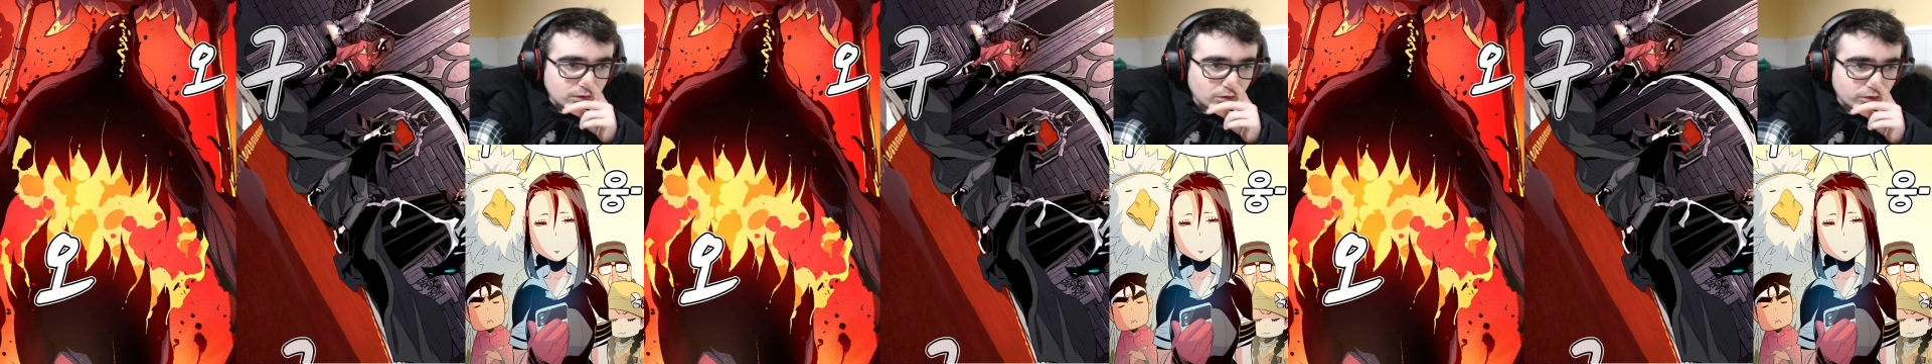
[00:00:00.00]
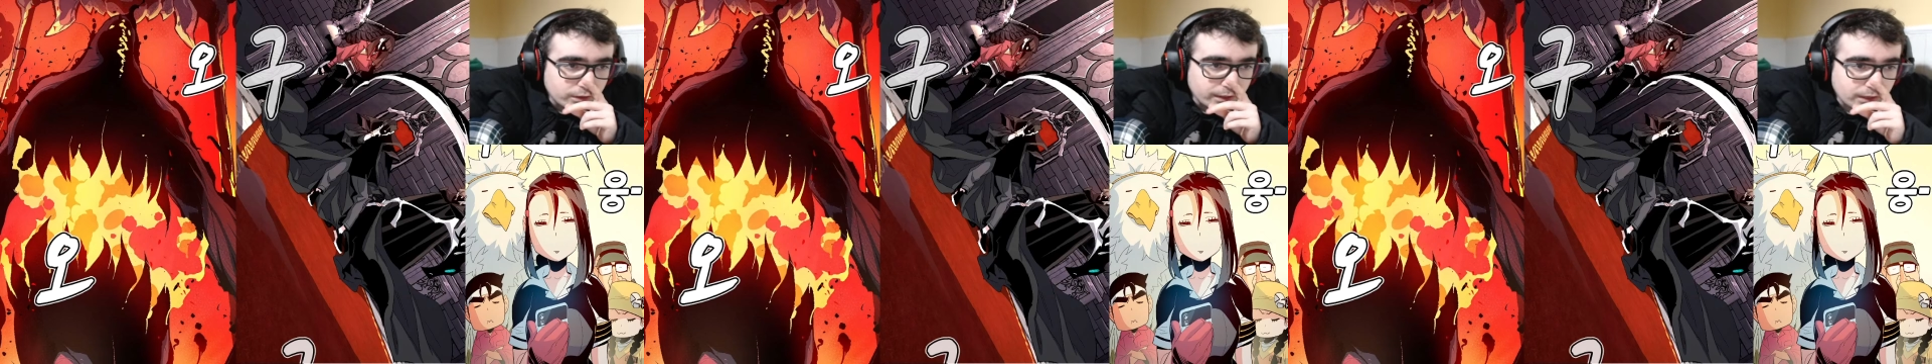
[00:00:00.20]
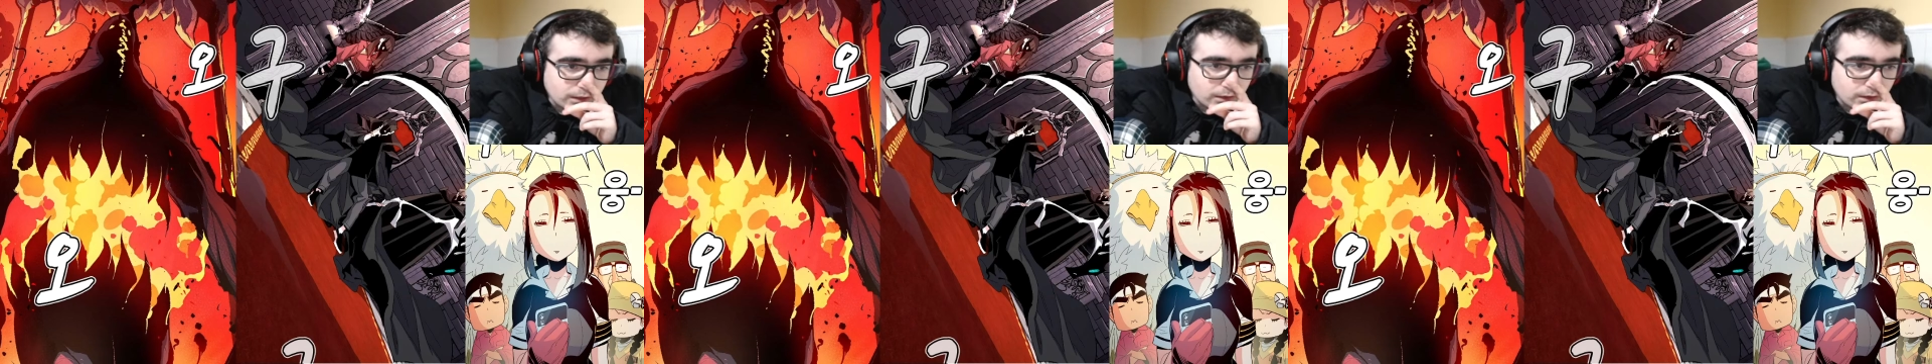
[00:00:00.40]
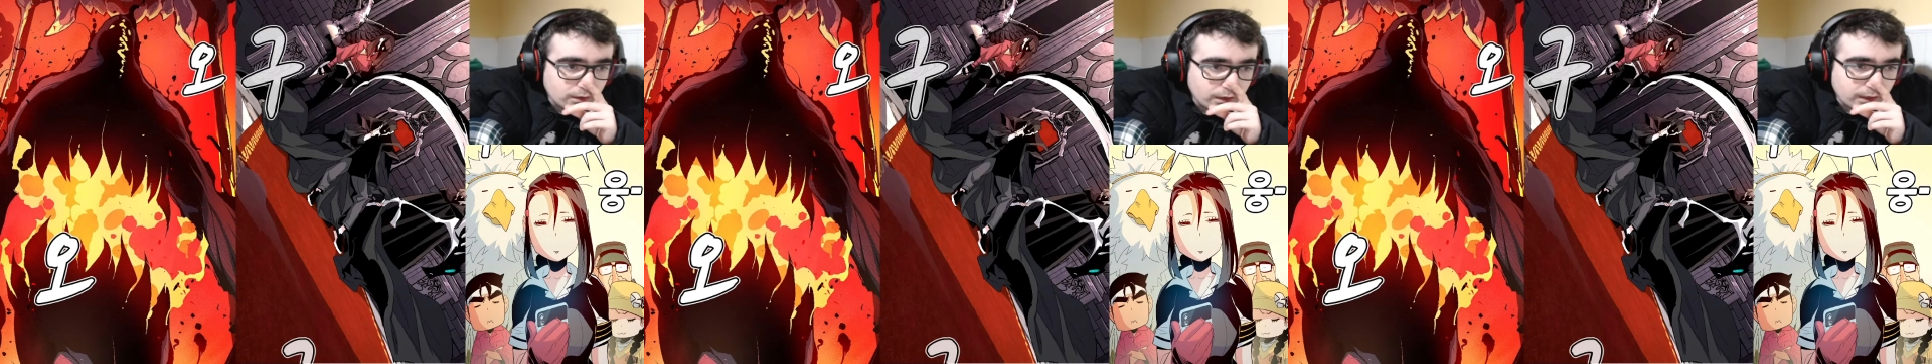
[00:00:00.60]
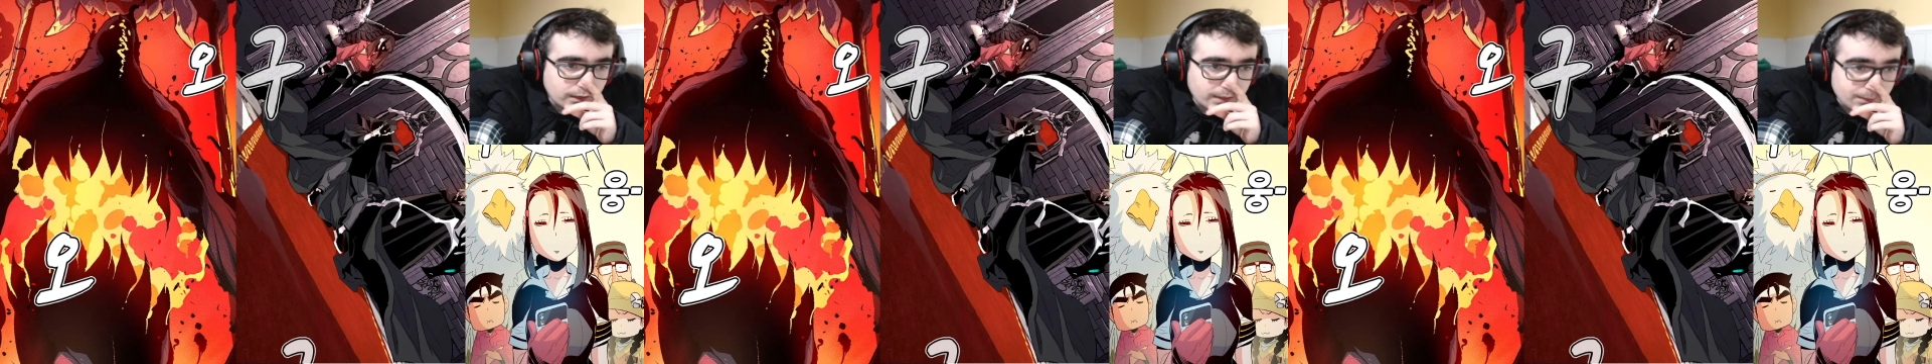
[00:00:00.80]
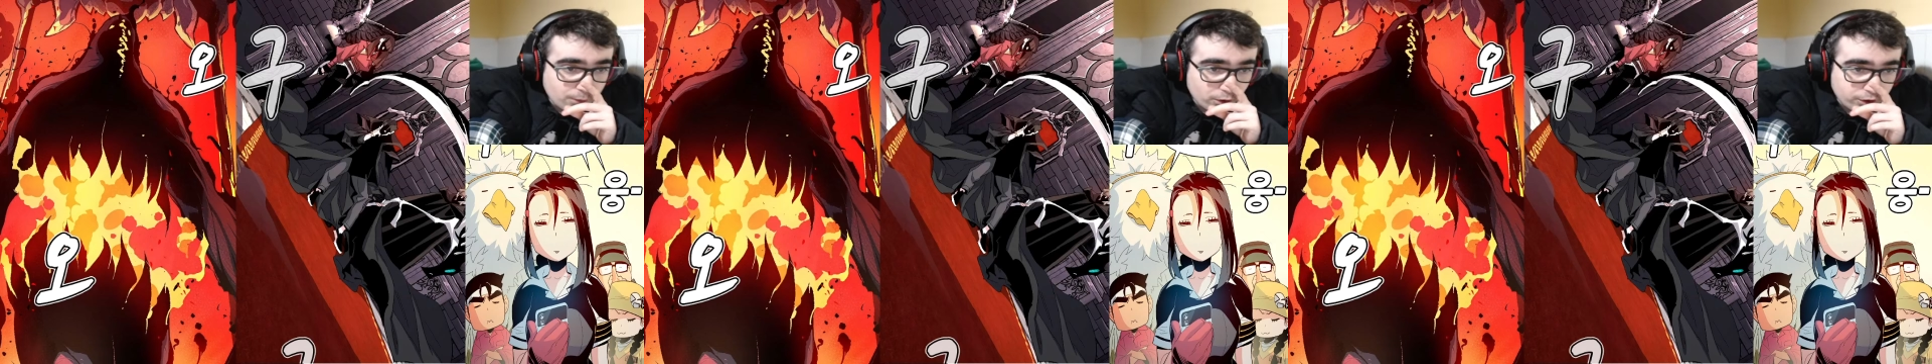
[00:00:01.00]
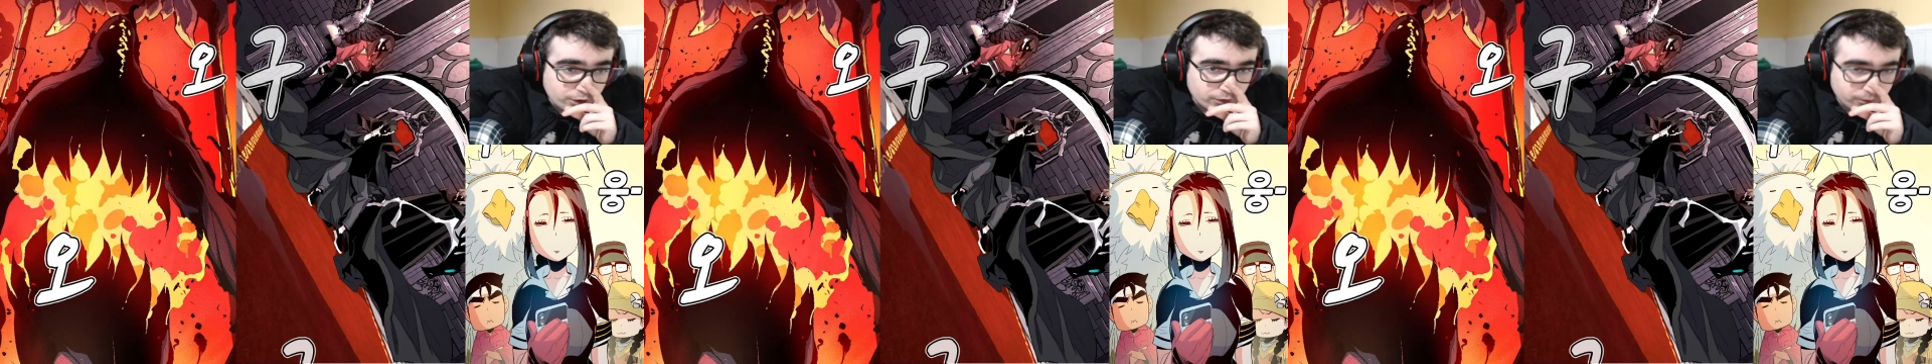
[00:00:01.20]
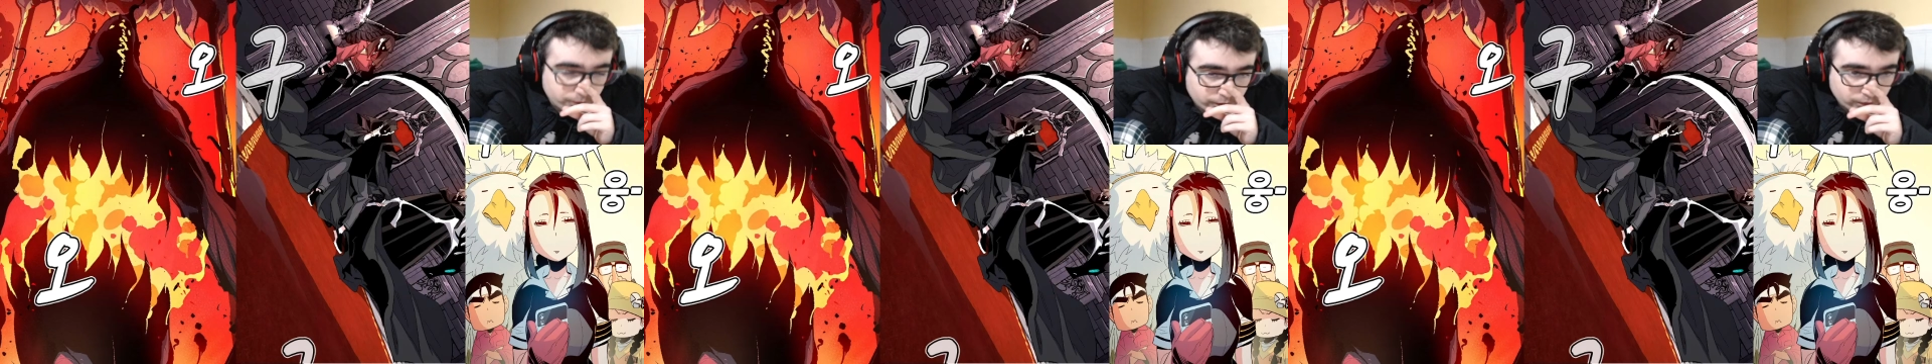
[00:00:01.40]
con el, el
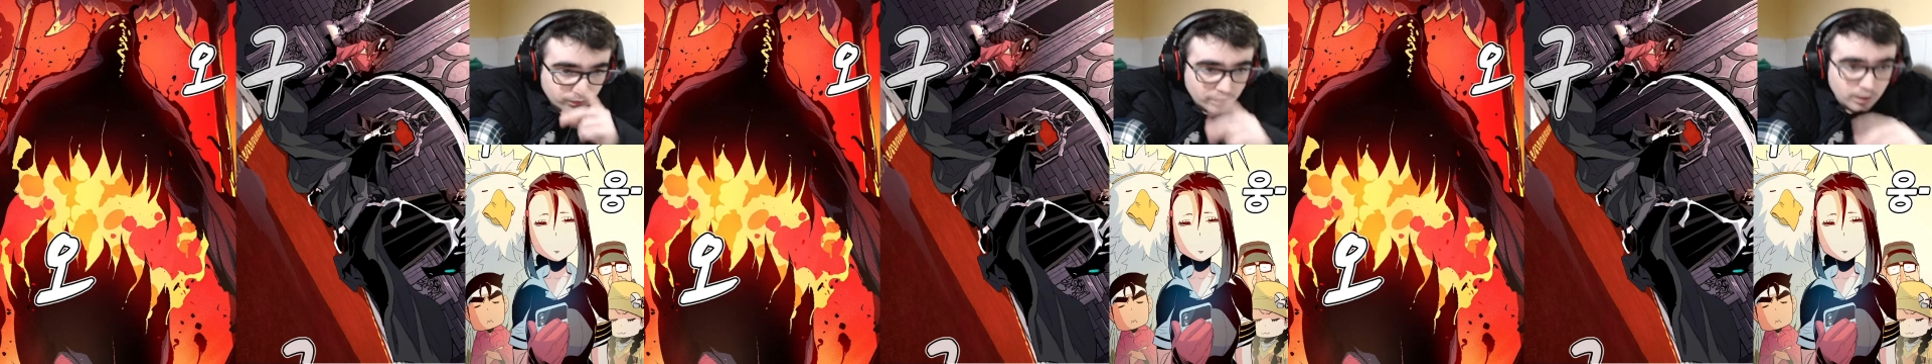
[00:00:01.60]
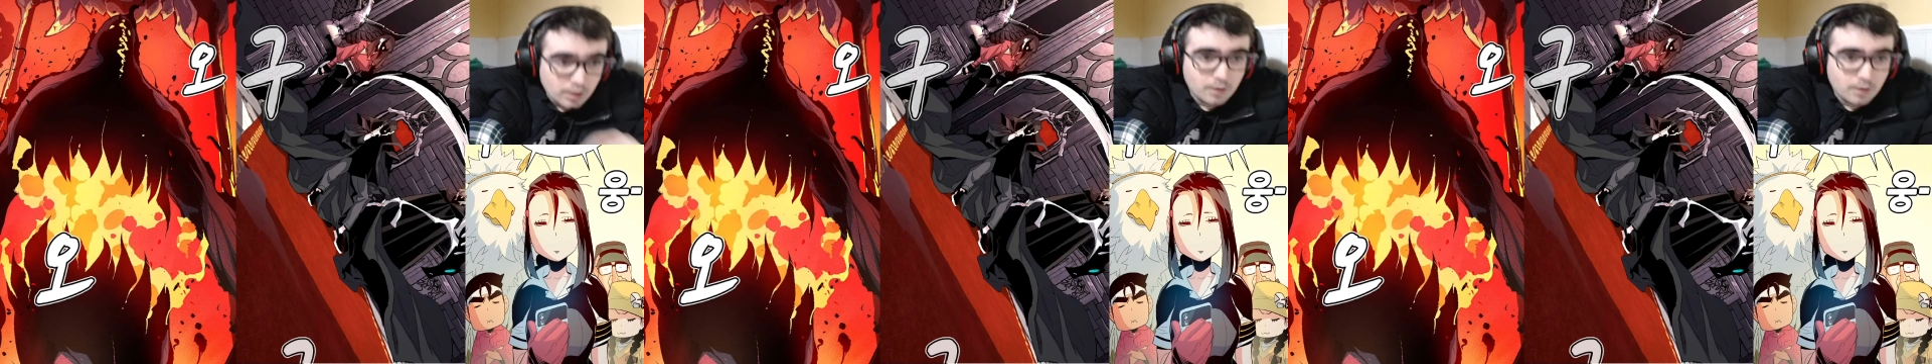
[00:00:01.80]
demonio, ¿no?